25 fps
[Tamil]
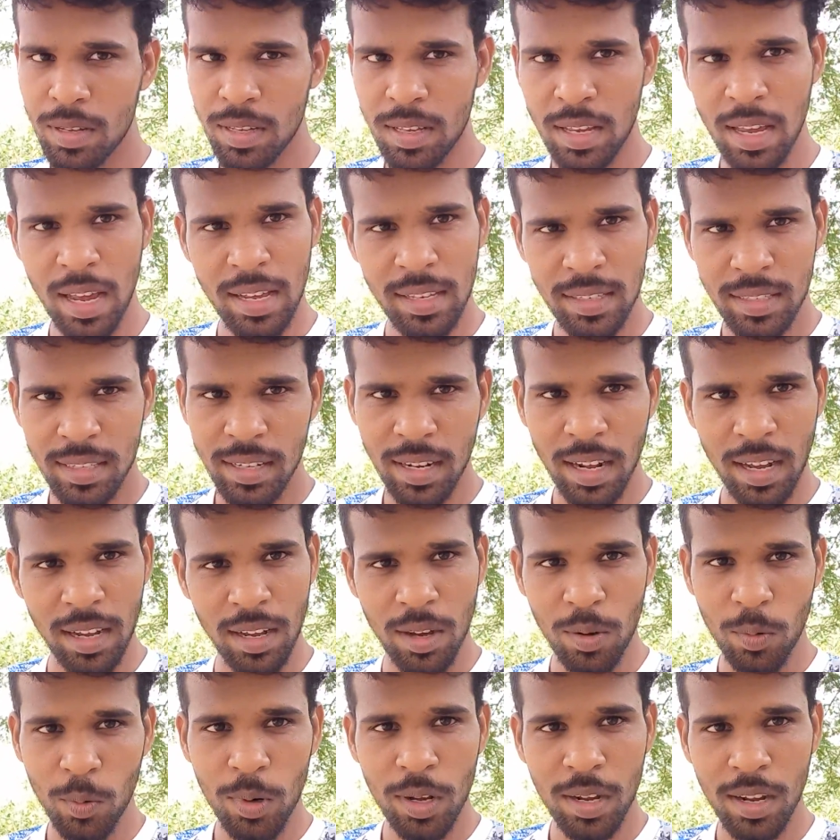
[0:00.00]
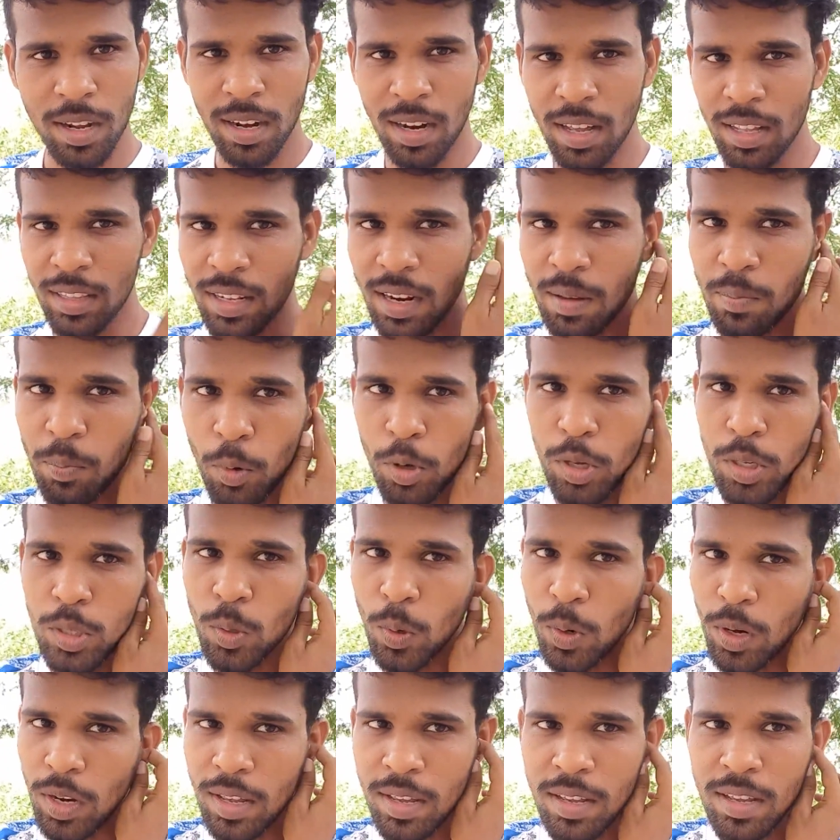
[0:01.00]
கேஸ் நாங்கள் கொடுக்கல அதெல்லாம் பொய்
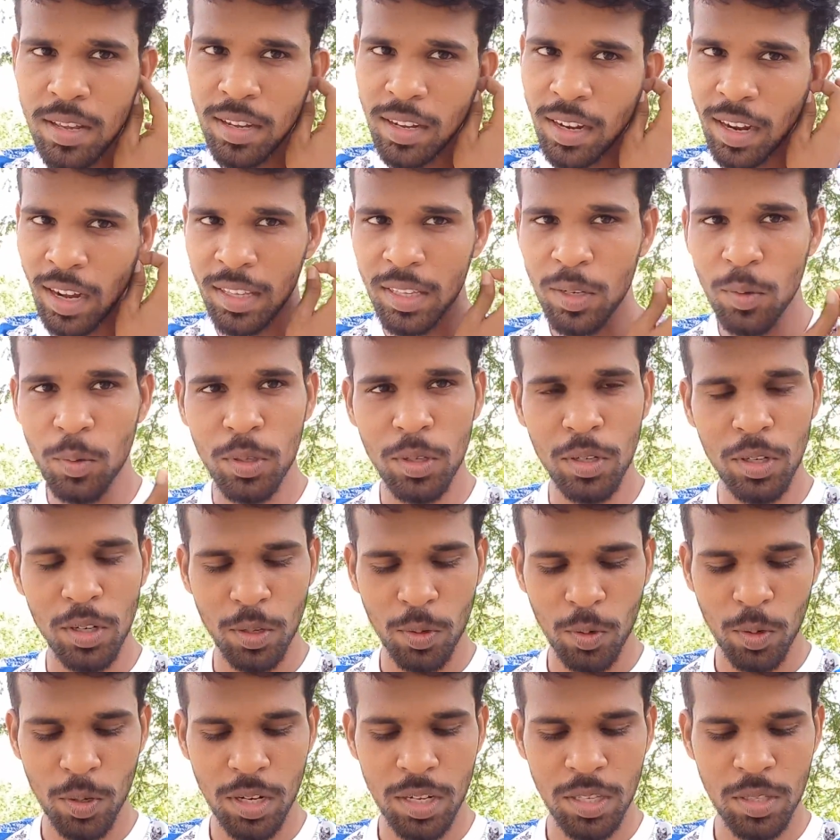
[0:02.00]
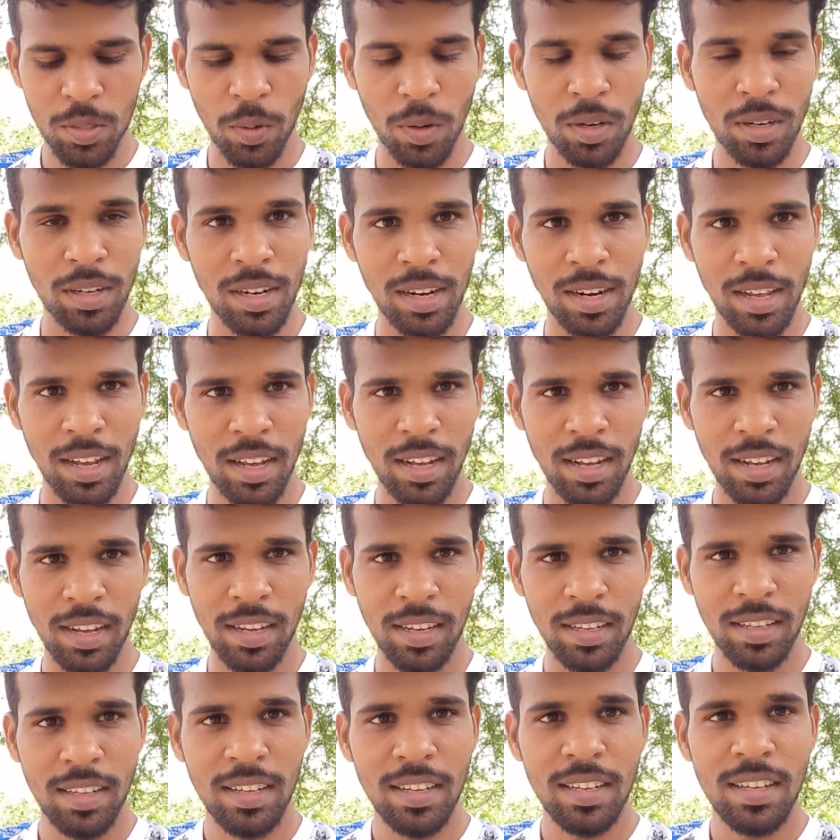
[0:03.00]
சொல்லி கதை விட்டுக்கிட்டு இருக்கோம் நீ சொல்கிறல
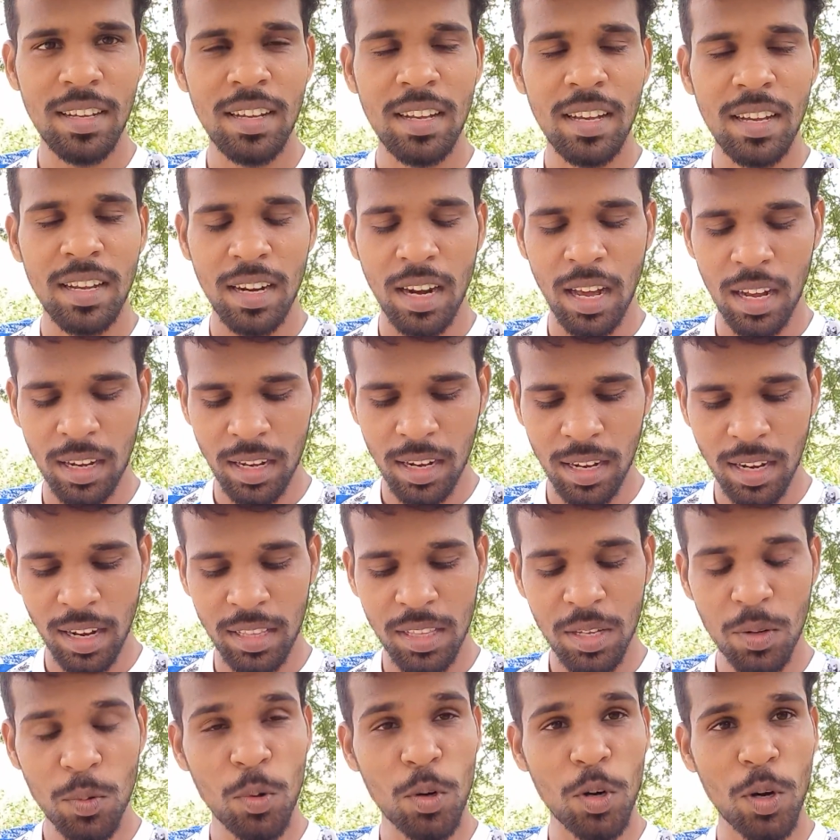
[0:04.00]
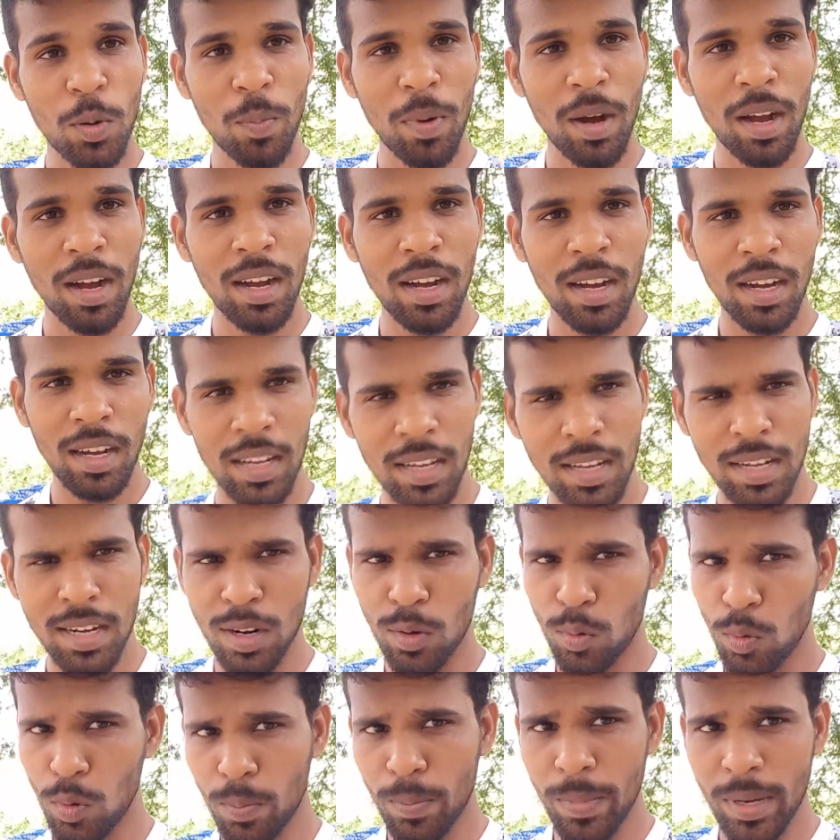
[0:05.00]
நாங்கள் கதை விடுறோமா இல்லை
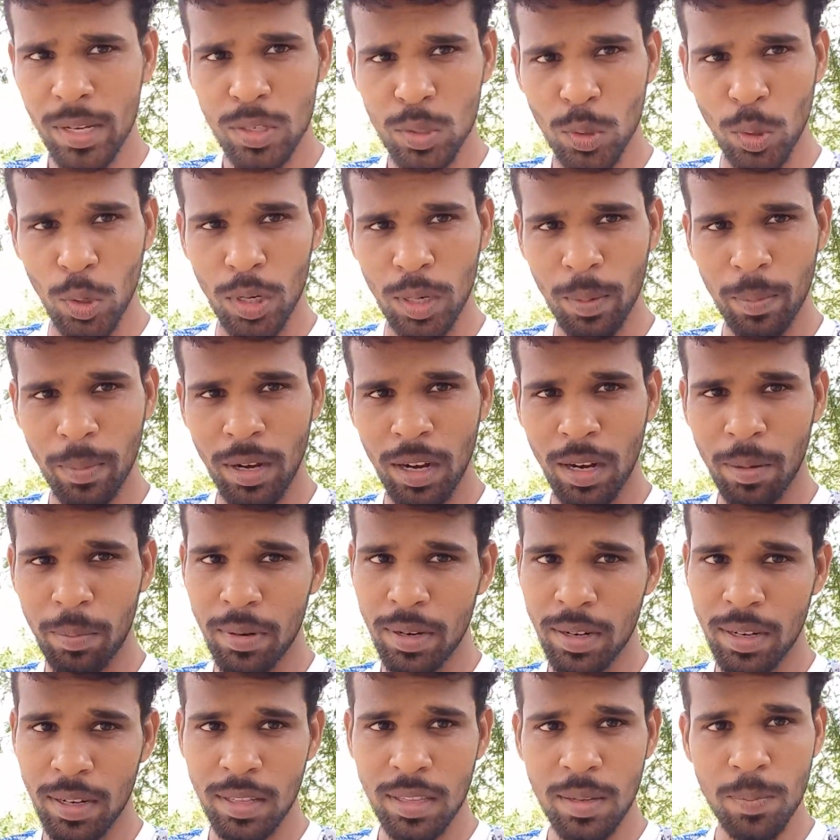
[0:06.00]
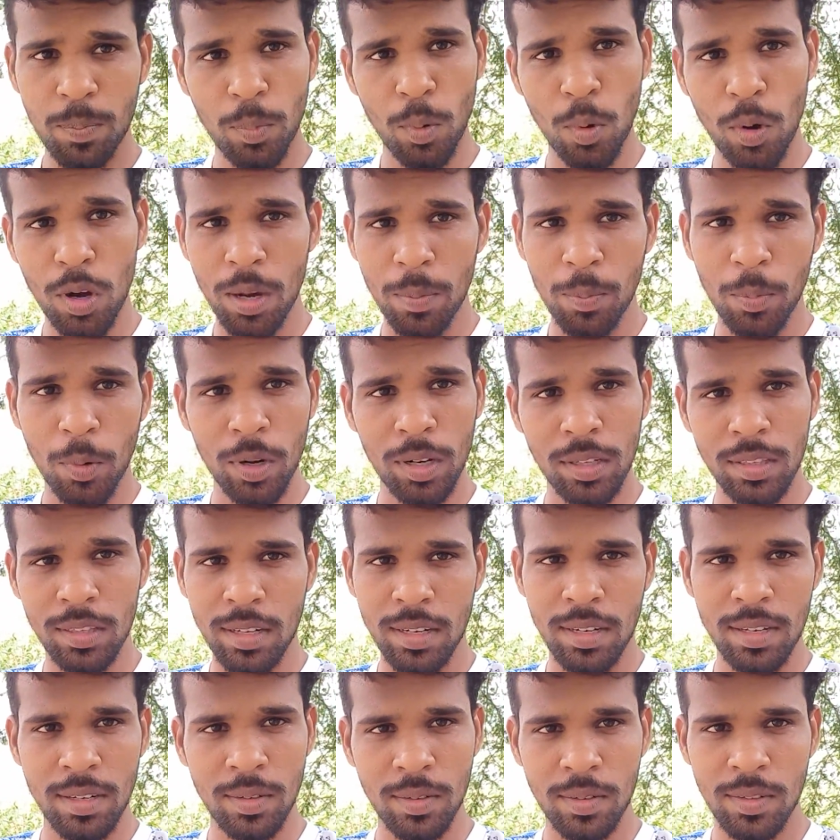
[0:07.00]
உண்மை சொல்கிறோமா அப்படின்றது போக போக
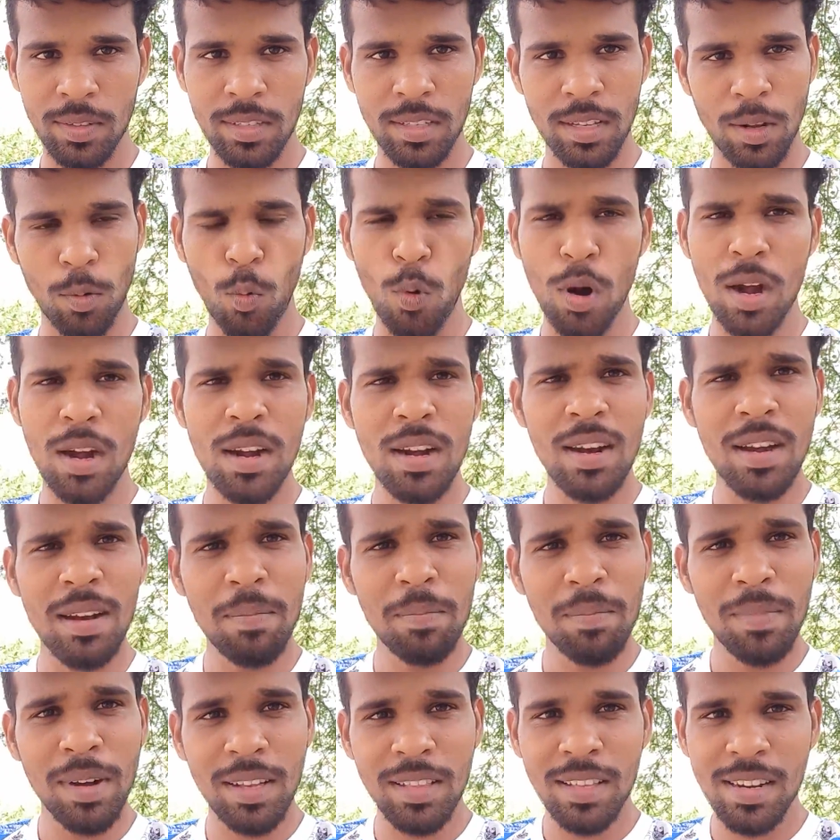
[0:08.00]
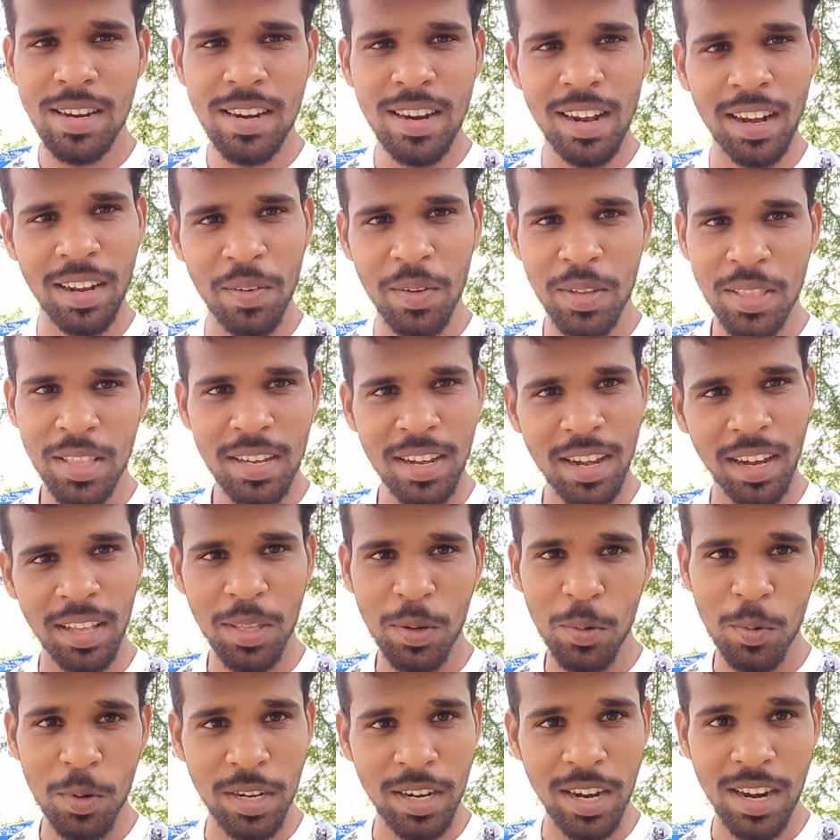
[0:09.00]
தெரியும் ஒன்றை மாதிரி நாங்கள் வந்து கதை
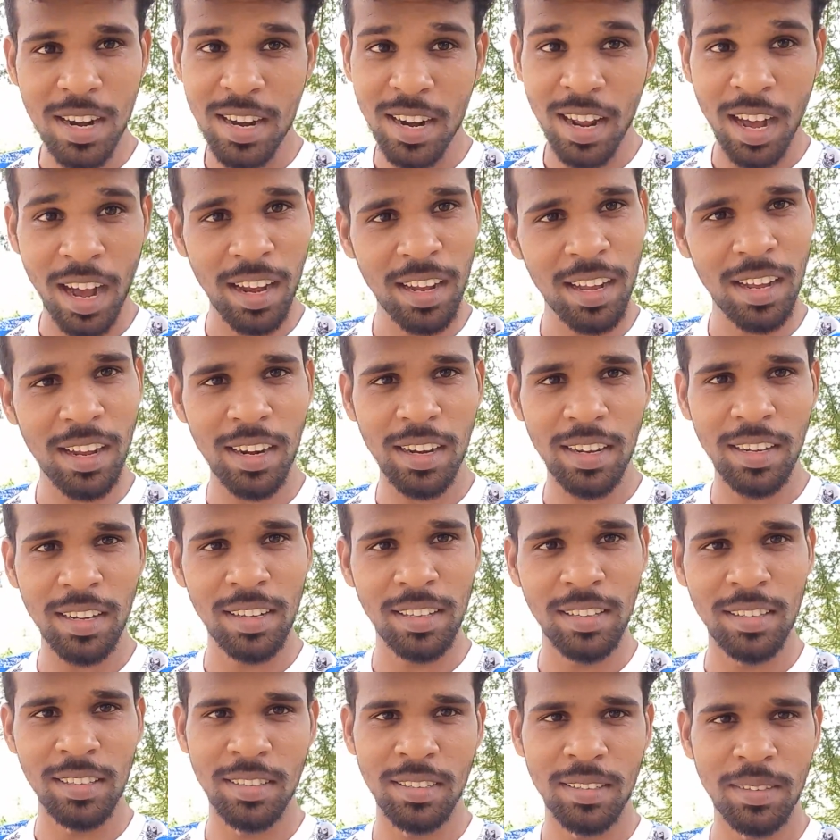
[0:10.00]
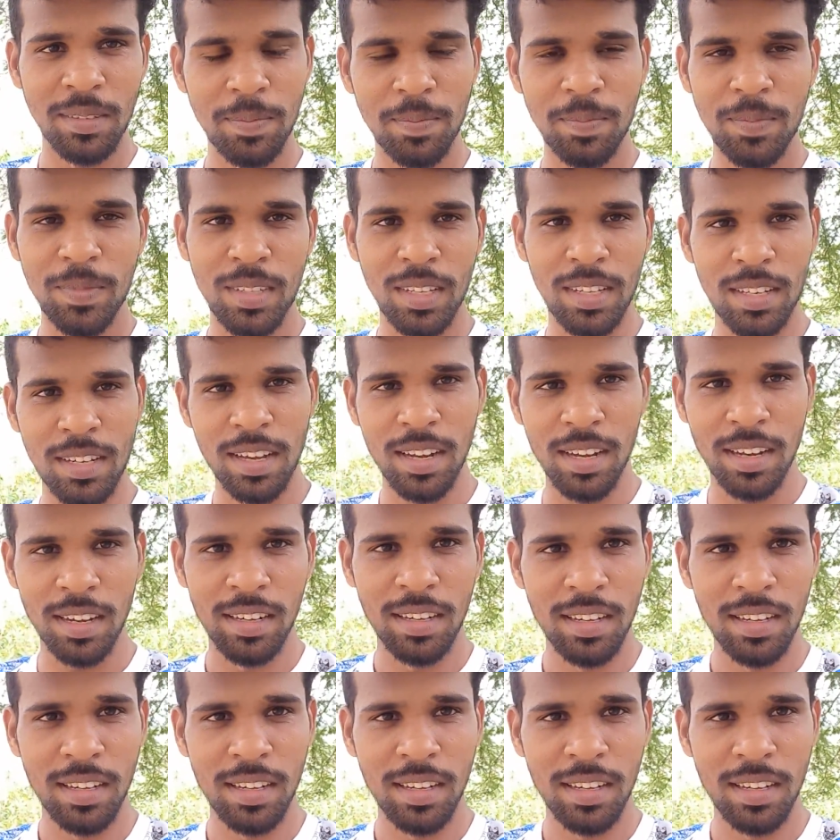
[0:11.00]
விடுறாள் நாங்கள் கிடையாது சரியா